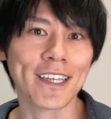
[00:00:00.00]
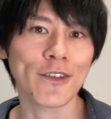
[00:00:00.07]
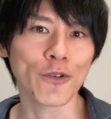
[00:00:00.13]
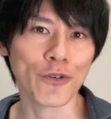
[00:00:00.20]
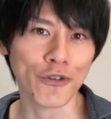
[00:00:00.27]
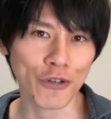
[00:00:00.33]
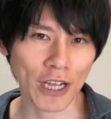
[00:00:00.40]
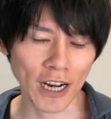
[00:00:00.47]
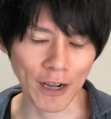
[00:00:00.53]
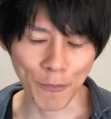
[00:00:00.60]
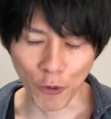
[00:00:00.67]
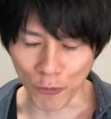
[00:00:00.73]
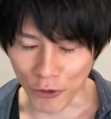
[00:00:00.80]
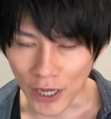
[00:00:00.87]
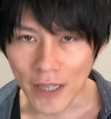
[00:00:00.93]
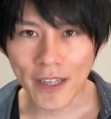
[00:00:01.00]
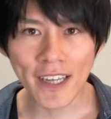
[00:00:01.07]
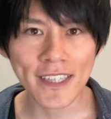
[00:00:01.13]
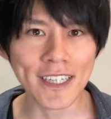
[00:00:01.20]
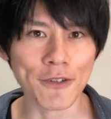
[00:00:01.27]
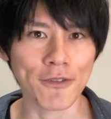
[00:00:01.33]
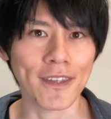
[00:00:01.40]
求来るからもう無限に来
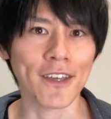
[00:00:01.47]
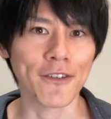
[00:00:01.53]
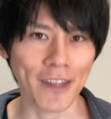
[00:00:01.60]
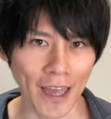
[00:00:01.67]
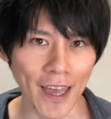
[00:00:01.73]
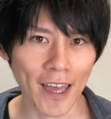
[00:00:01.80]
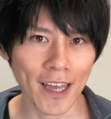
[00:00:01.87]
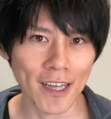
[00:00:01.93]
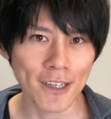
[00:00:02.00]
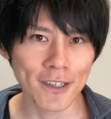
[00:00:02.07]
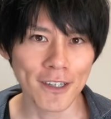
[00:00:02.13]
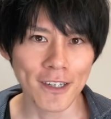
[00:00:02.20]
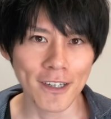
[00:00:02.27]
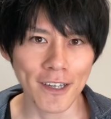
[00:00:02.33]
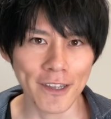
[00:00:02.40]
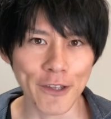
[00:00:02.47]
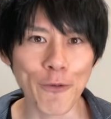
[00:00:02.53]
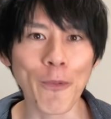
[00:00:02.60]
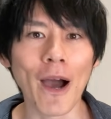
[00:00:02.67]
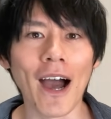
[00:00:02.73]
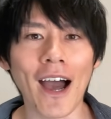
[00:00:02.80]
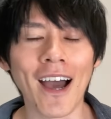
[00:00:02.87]
ちゃうっていうね。でも
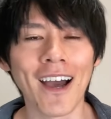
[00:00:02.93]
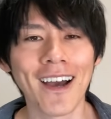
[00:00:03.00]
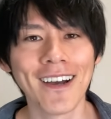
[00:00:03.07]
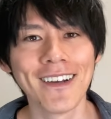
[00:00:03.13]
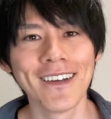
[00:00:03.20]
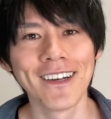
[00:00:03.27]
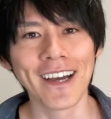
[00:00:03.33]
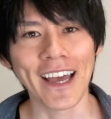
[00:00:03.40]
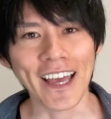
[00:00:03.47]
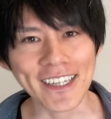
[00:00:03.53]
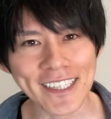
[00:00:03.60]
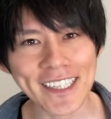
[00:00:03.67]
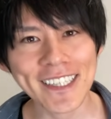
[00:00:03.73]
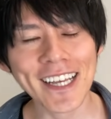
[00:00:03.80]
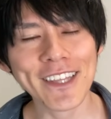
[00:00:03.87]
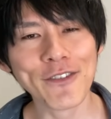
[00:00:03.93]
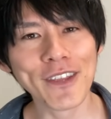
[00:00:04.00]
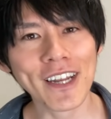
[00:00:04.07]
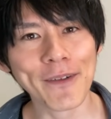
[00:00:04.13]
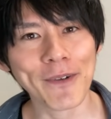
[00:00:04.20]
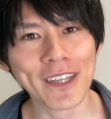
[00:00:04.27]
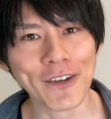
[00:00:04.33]
まあ、怪しいサイトな
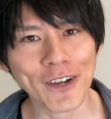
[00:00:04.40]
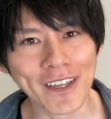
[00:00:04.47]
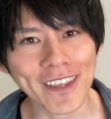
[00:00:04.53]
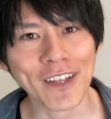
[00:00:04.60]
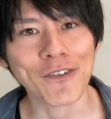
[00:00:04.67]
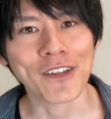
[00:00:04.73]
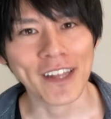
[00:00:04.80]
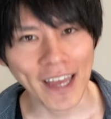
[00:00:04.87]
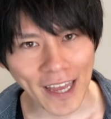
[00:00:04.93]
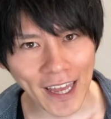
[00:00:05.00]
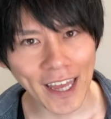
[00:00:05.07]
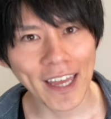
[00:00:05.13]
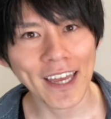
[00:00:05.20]
らまだ良かったのにね。